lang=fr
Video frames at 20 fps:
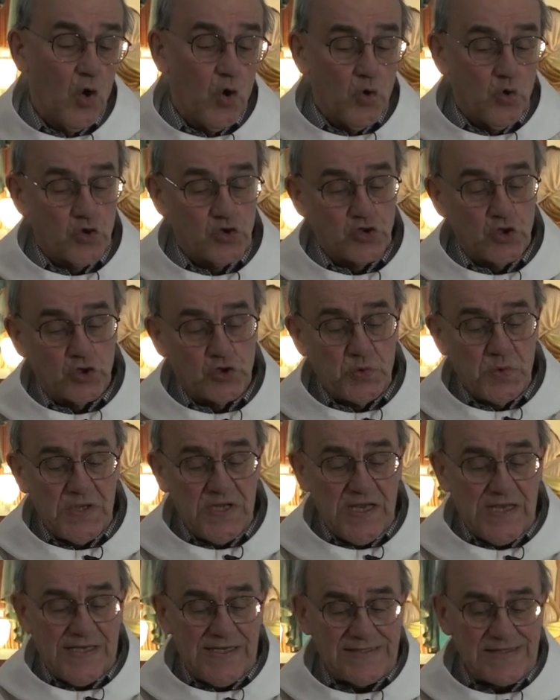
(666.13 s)
Aujourd'hui,
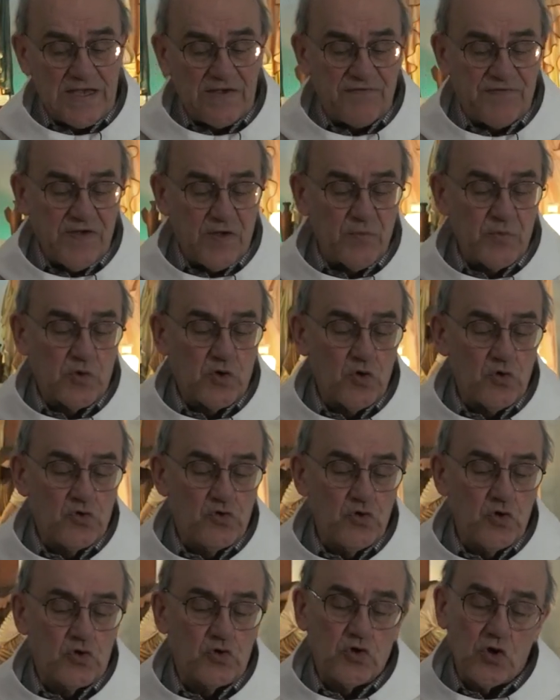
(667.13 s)
l'Église affirme que
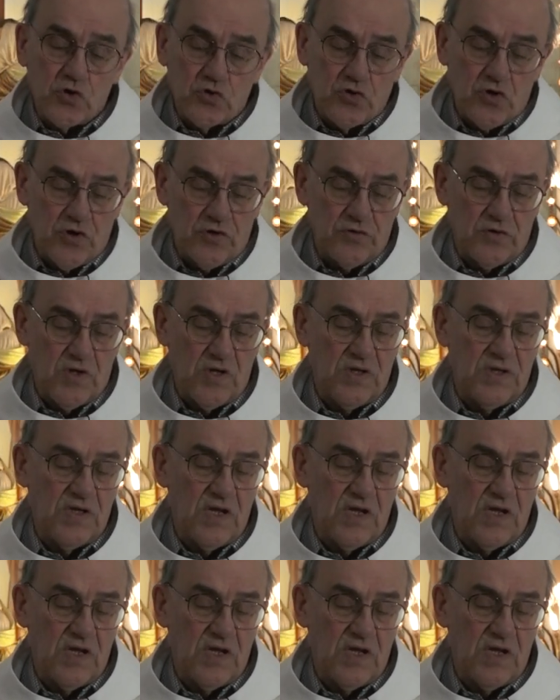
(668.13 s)
Dieu te donne